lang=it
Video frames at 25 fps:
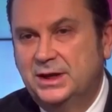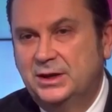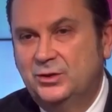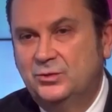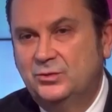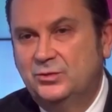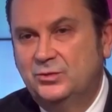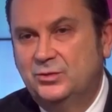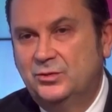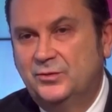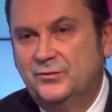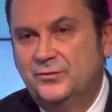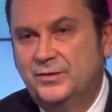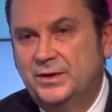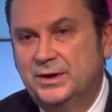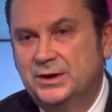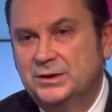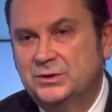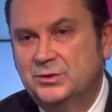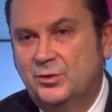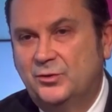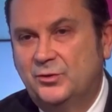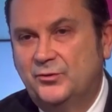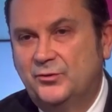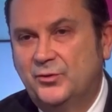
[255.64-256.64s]
in un
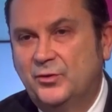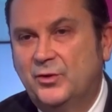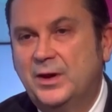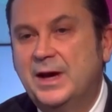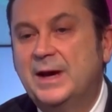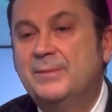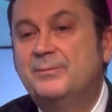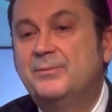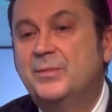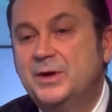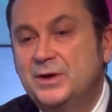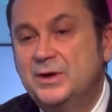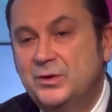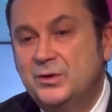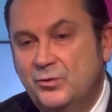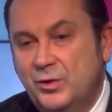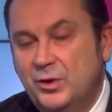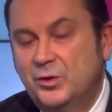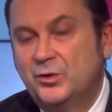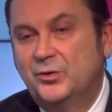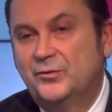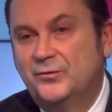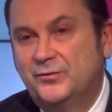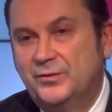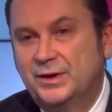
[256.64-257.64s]
orfanatrofio e poi in
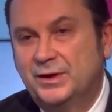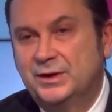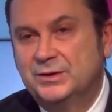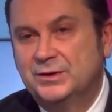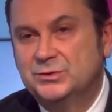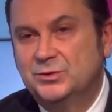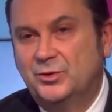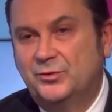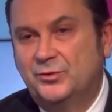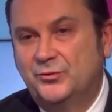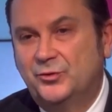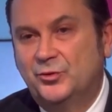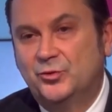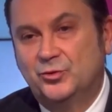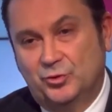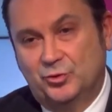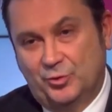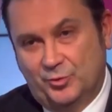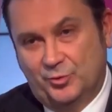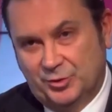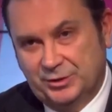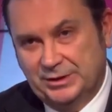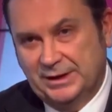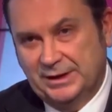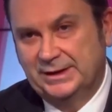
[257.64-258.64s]
quell'orfanatrofio,
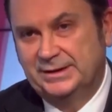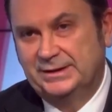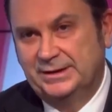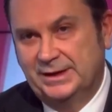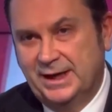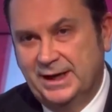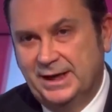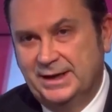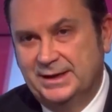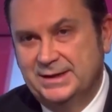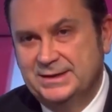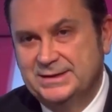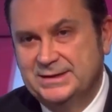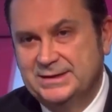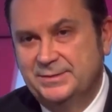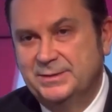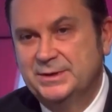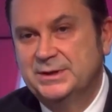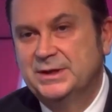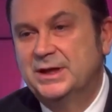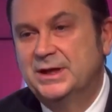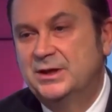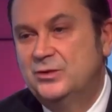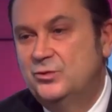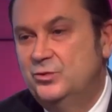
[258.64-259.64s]
dopo tanti anni, si
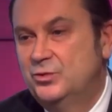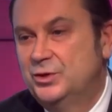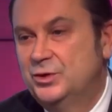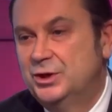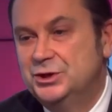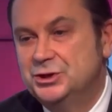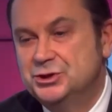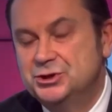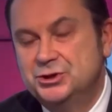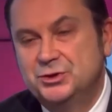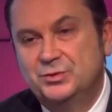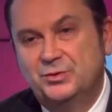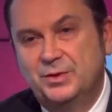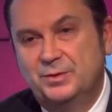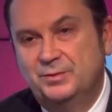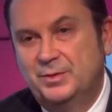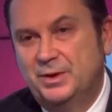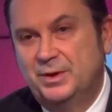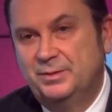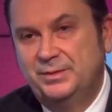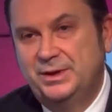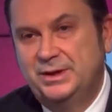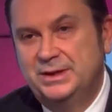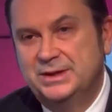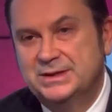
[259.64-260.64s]
metterà a cura di cinque
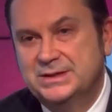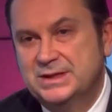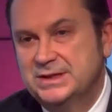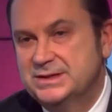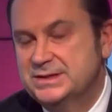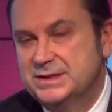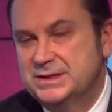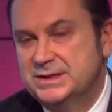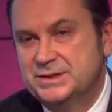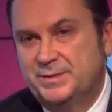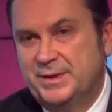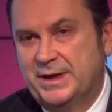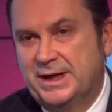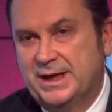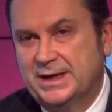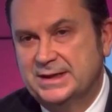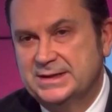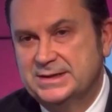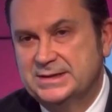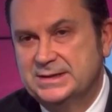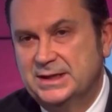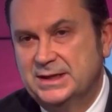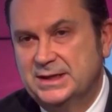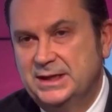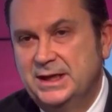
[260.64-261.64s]
bambini senza
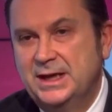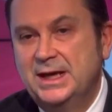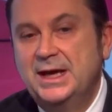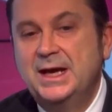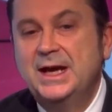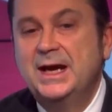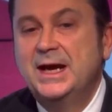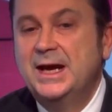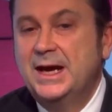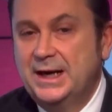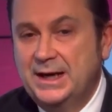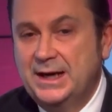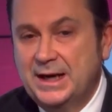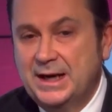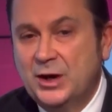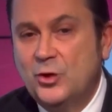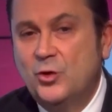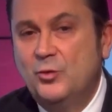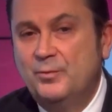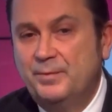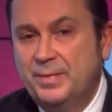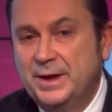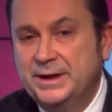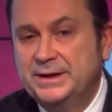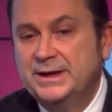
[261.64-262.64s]
speranze e li
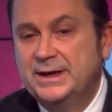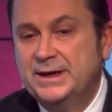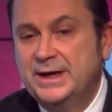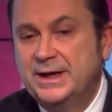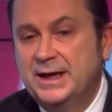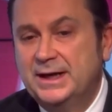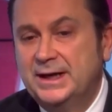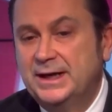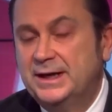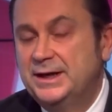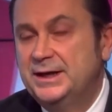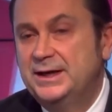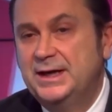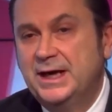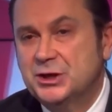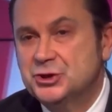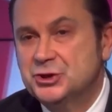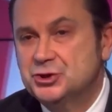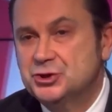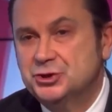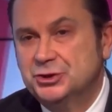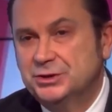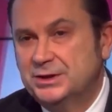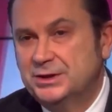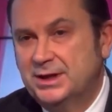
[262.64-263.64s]
accompagnerà alla
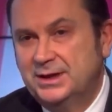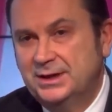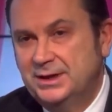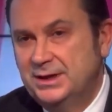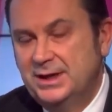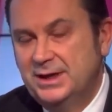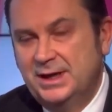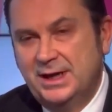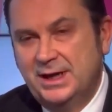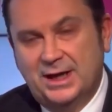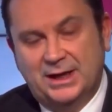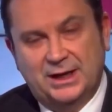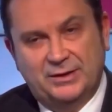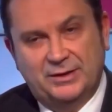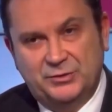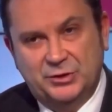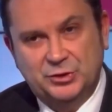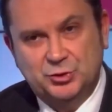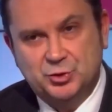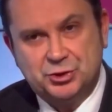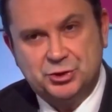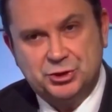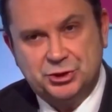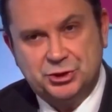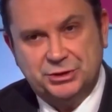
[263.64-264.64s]
rinascita, alla via
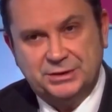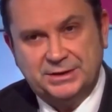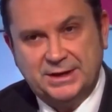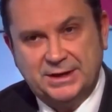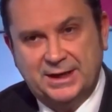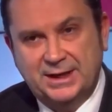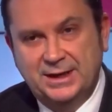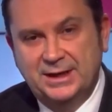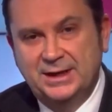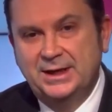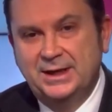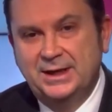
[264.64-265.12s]
d'uscita.